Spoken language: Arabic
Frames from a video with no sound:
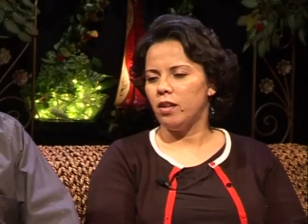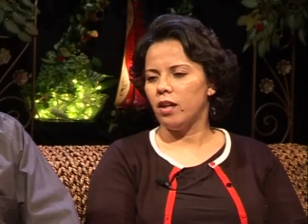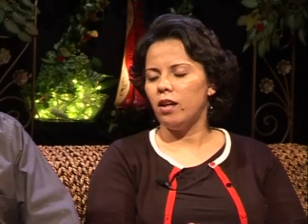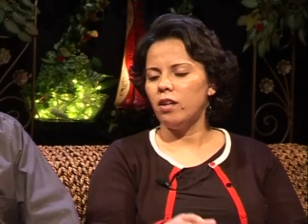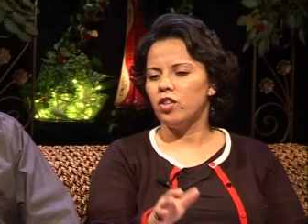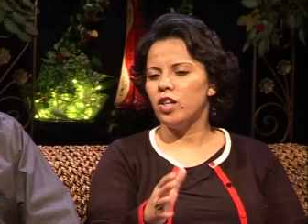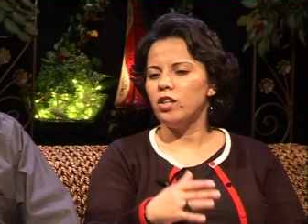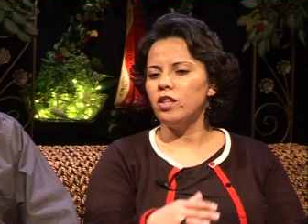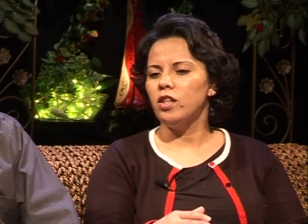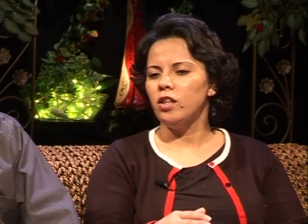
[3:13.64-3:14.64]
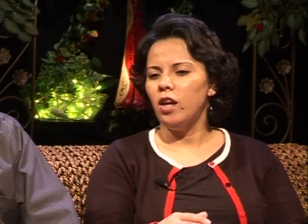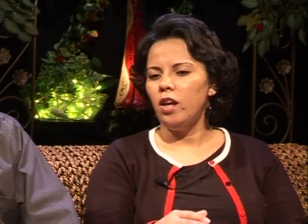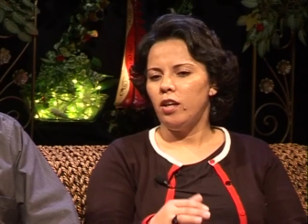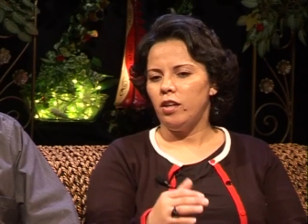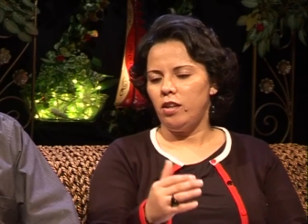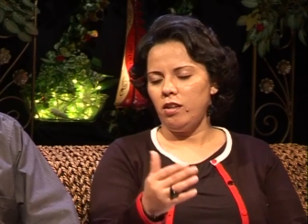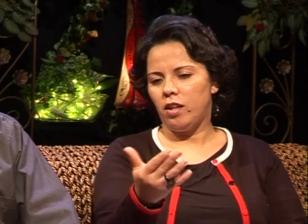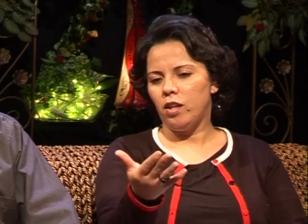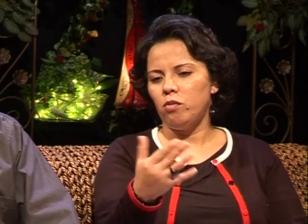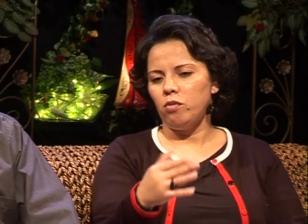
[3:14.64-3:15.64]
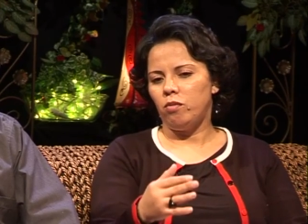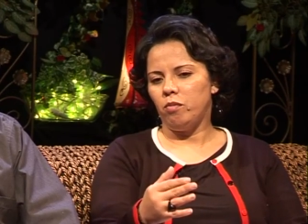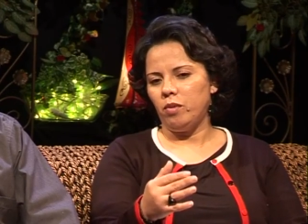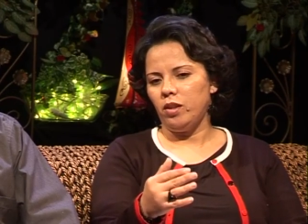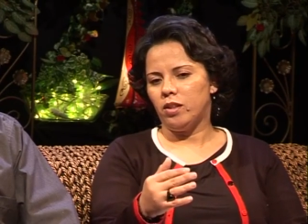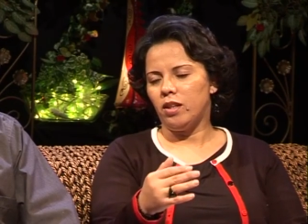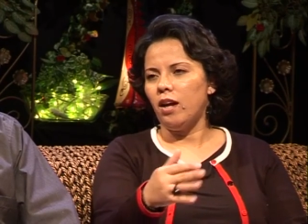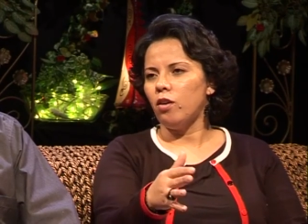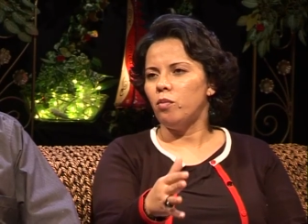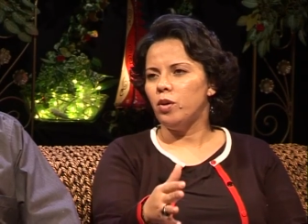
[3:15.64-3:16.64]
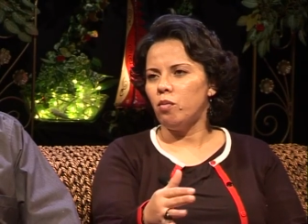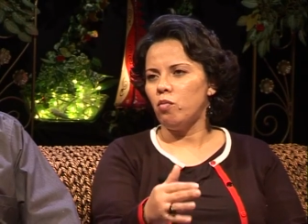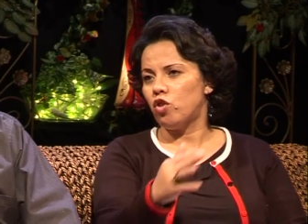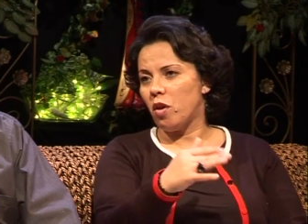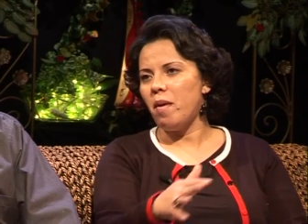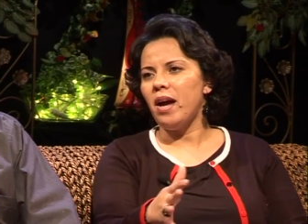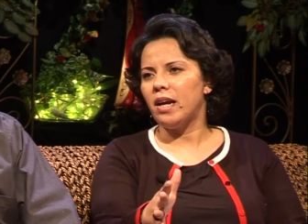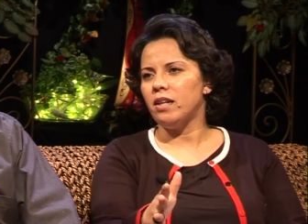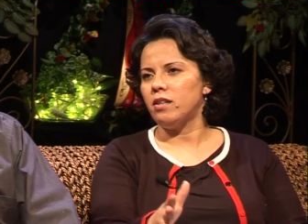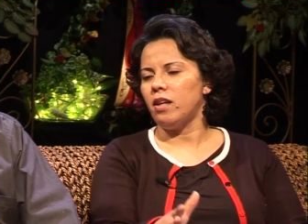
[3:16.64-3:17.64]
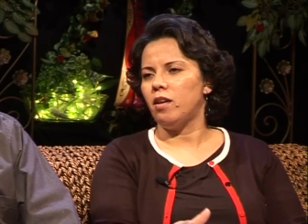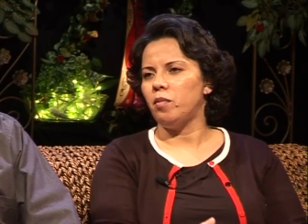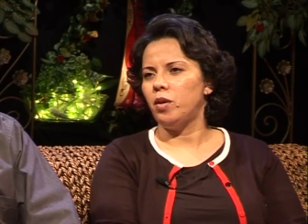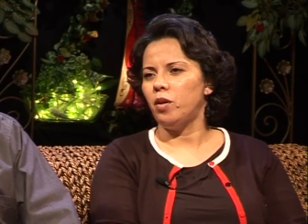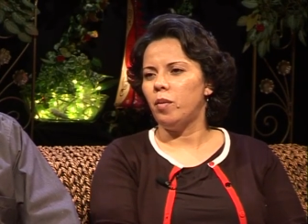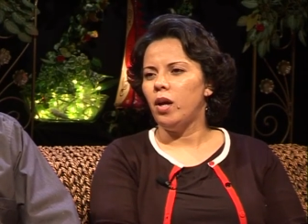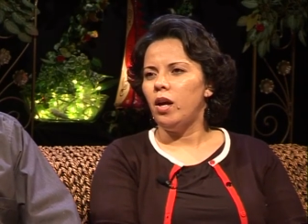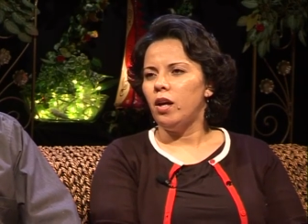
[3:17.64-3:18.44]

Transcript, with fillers: قال رجال الدين كانوا يستعاروا منهم مجتمع كان يستعار منهم نعم.